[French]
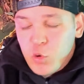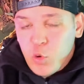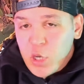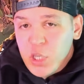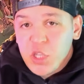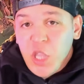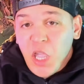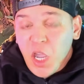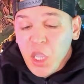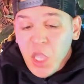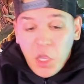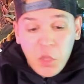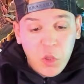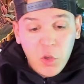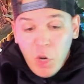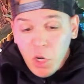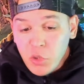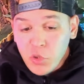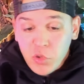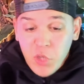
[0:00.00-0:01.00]
toi derrière, t'es
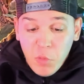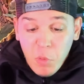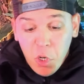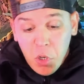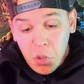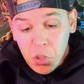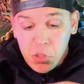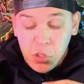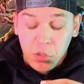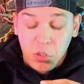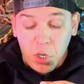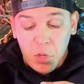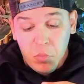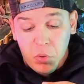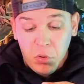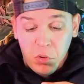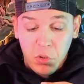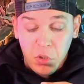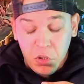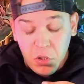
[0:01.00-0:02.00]
là, tu mais là c'est très
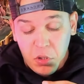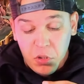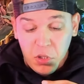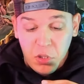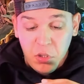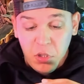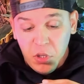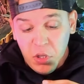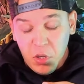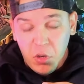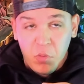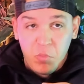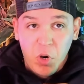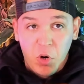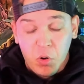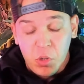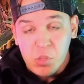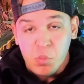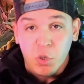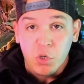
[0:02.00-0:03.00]
bon, gna gna bah,
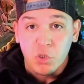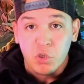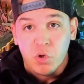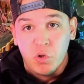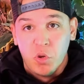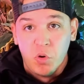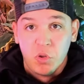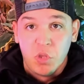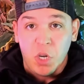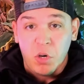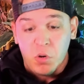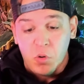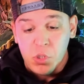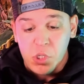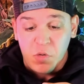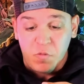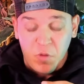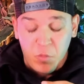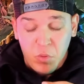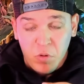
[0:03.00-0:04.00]
heureusement que je connais au tacos, il
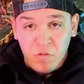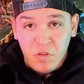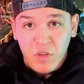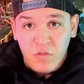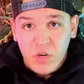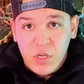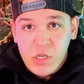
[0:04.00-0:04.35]
fait bon vivre